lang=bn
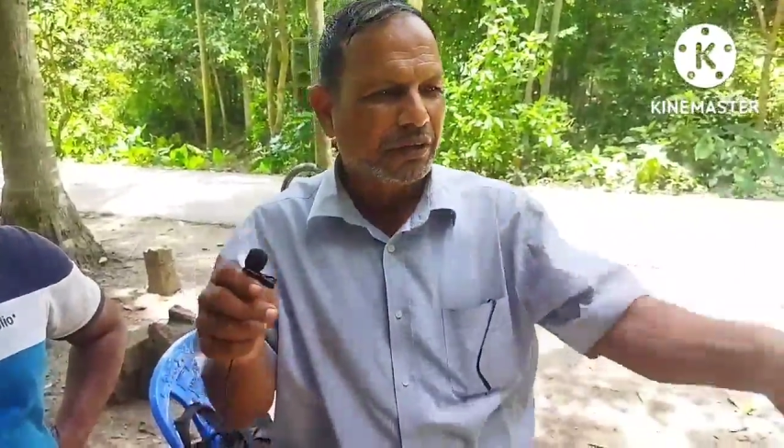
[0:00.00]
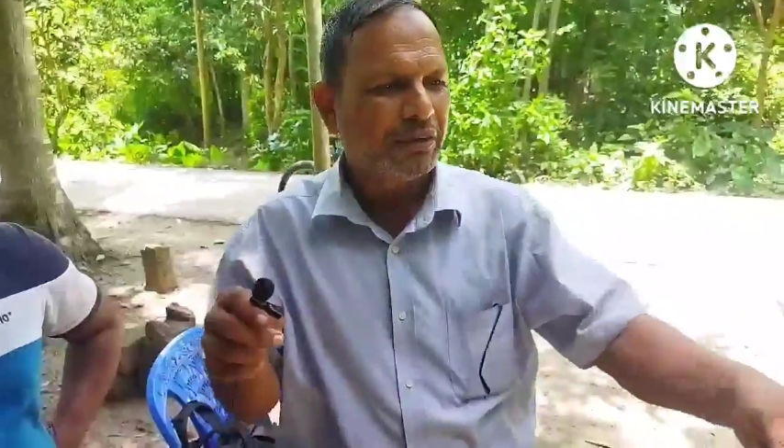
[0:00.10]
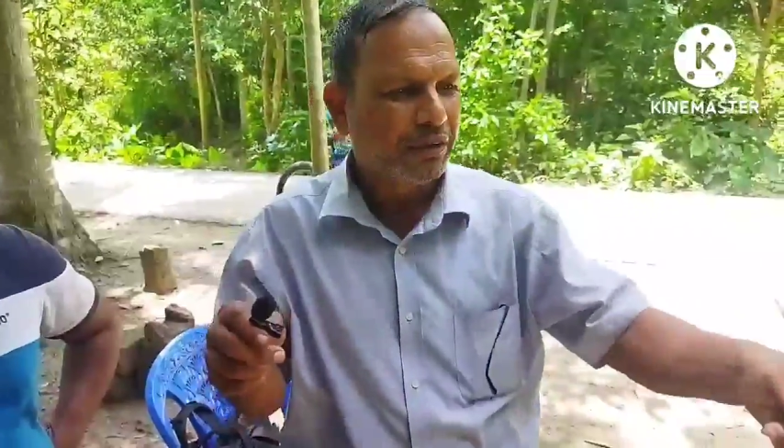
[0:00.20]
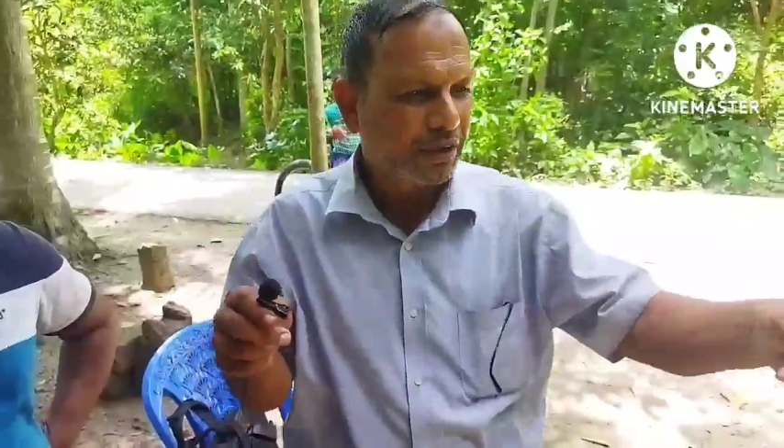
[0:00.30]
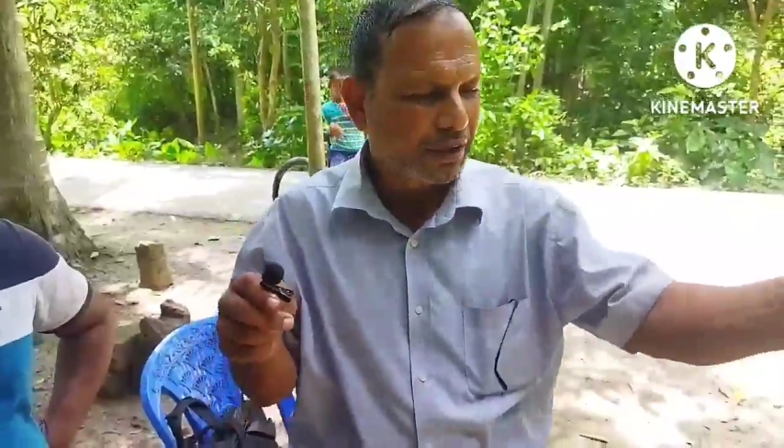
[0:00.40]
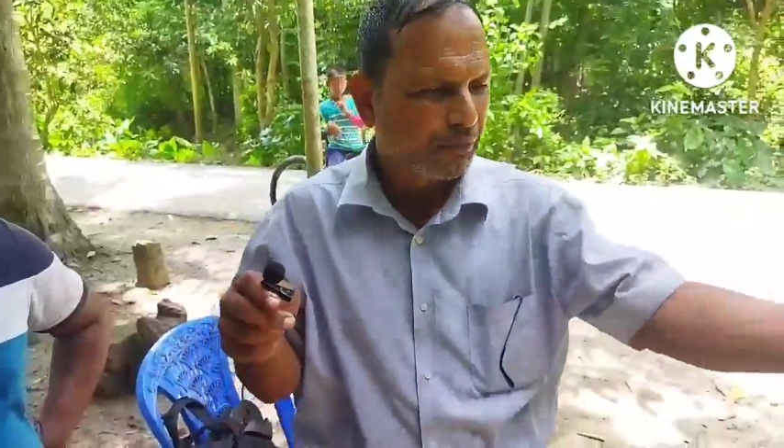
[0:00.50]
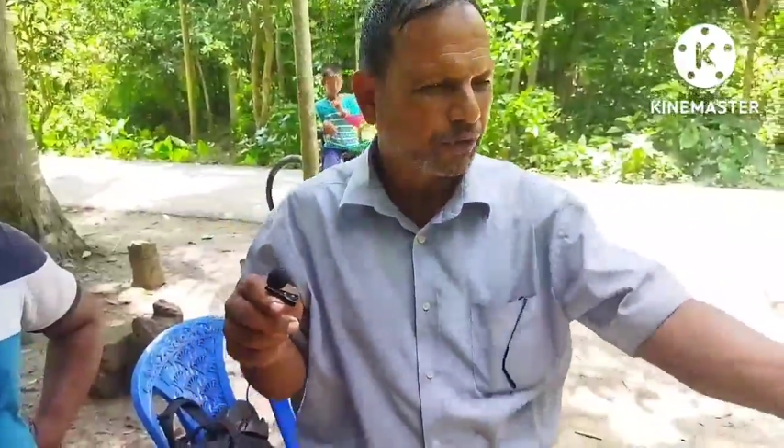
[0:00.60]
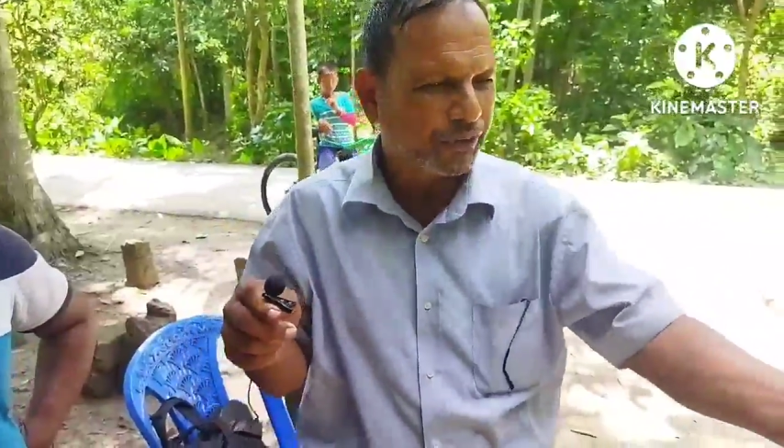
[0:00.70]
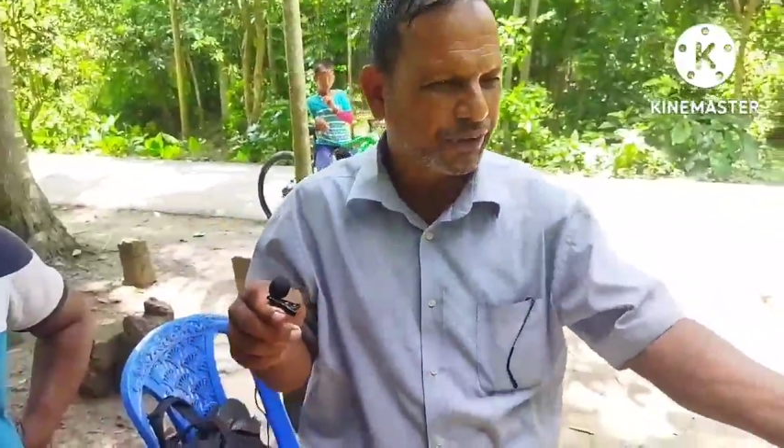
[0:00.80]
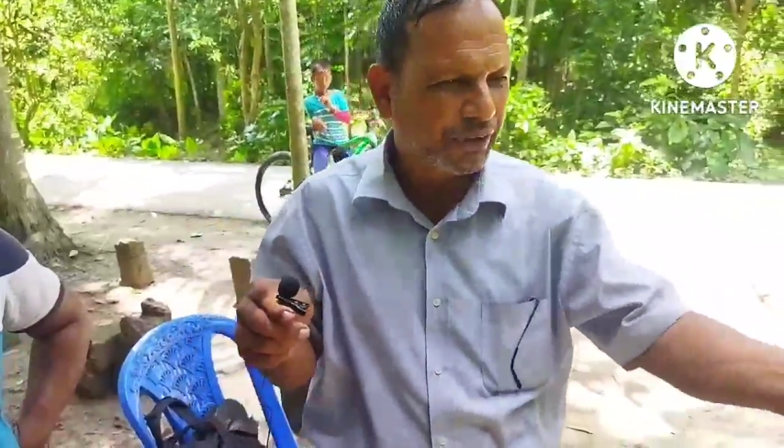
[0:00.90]
তিনটে রিং
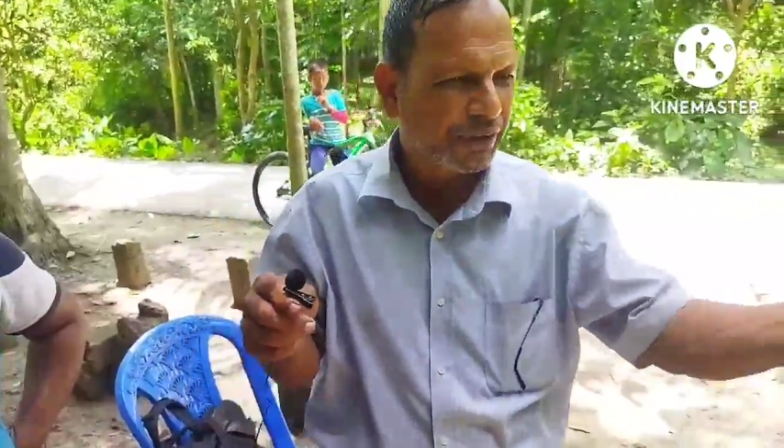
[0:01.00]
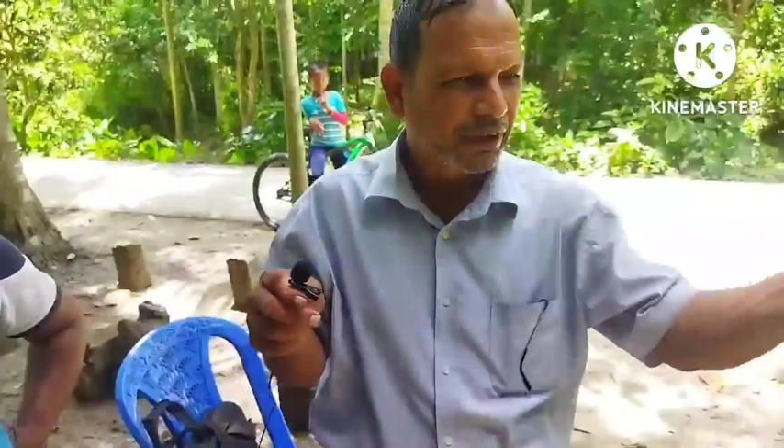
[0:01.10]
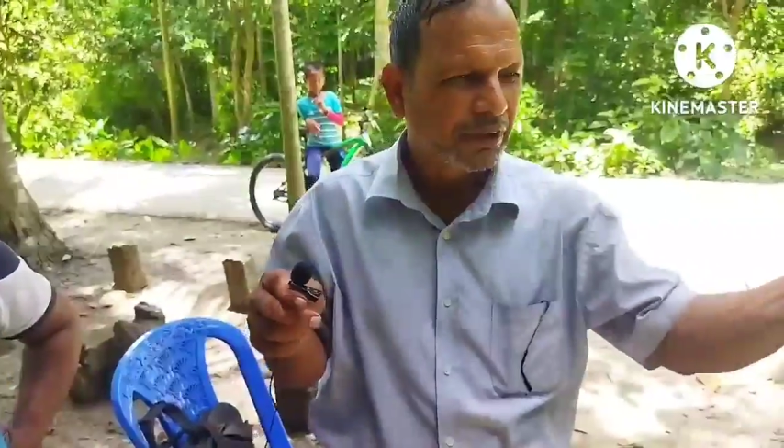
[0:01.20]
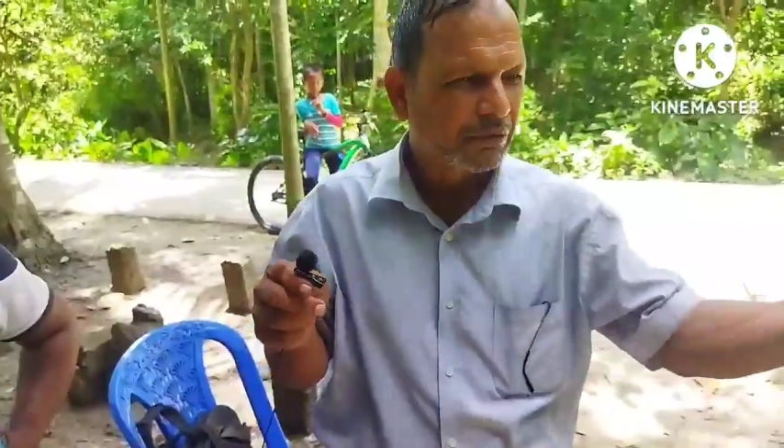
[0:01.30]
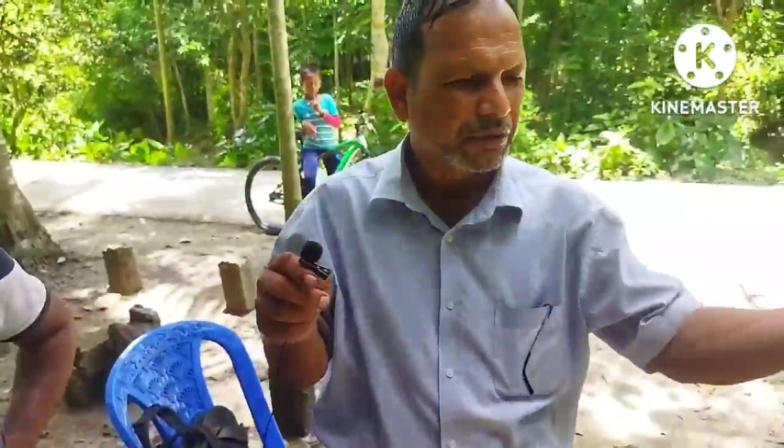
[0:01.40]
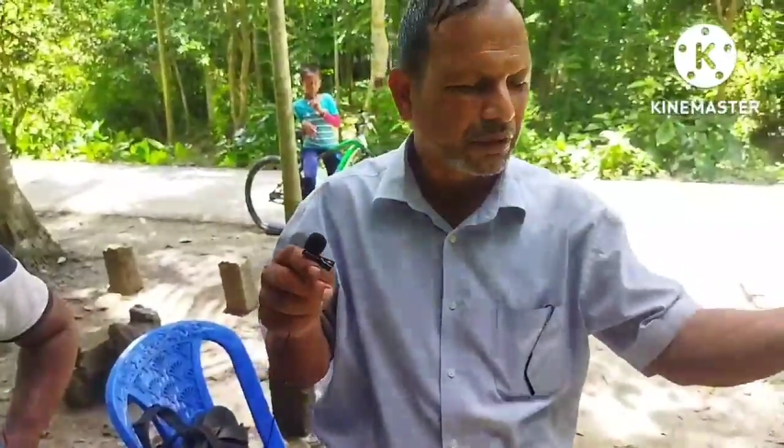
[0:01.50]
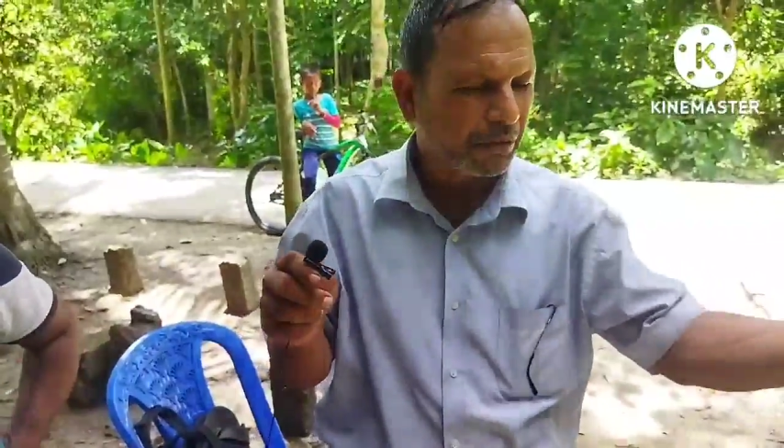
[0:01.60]
বসাইছি তিনটে রিংয়ের ভিতরে